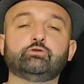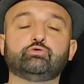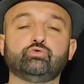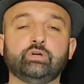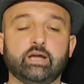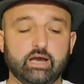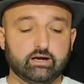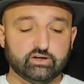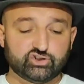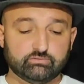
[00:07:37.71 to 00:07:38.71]
Suriye'ye
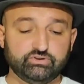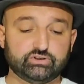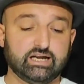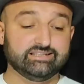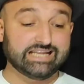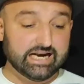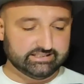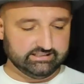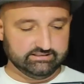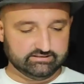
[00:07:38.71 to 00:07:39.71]
kaçırmışlar
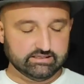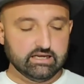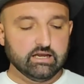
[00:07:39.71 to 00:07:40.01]
dersiniz.